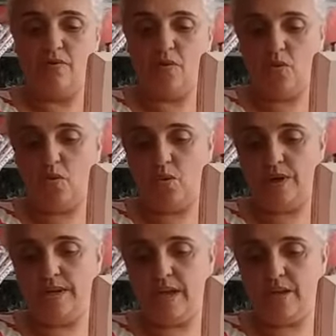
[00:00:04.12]

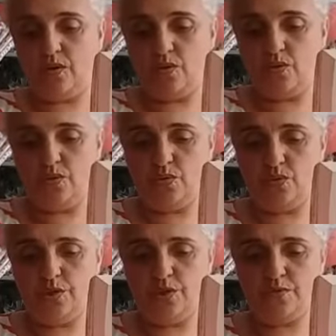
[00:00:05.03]
Foi na
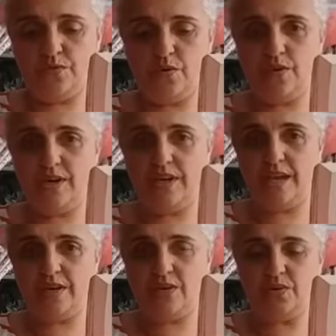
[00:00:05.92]
cruz, foi
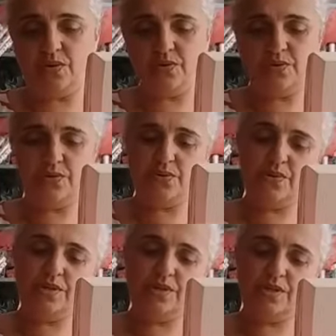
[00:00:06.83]
na
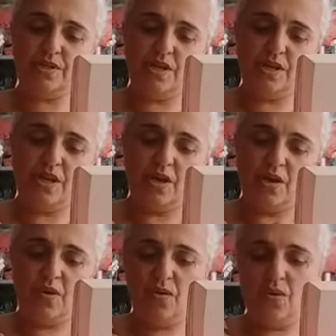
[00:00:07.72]
cruz,
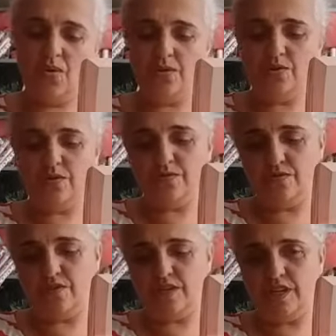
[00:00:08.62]
onde um
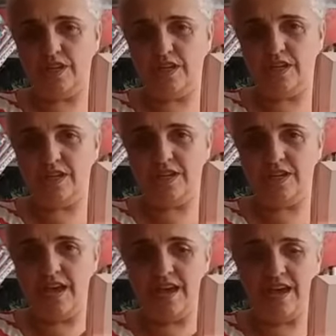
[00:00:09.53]

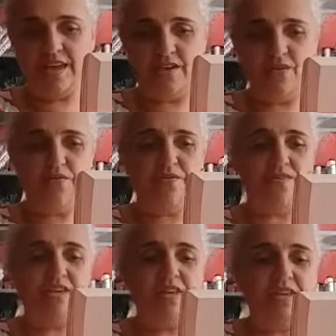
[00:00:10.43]
dia eu
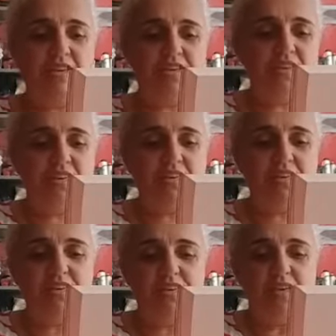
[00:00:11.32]
vi
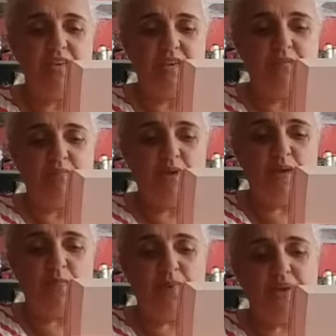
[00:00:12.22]

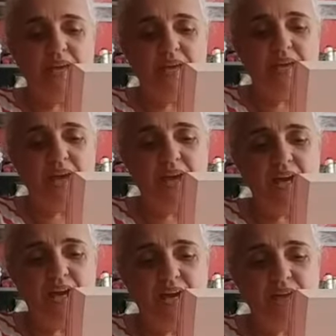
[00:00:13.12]
meu
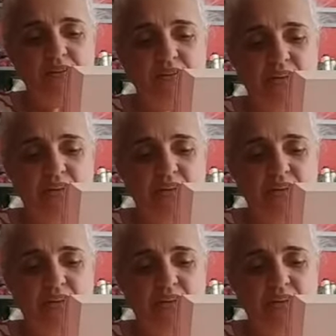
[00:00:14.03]
pecado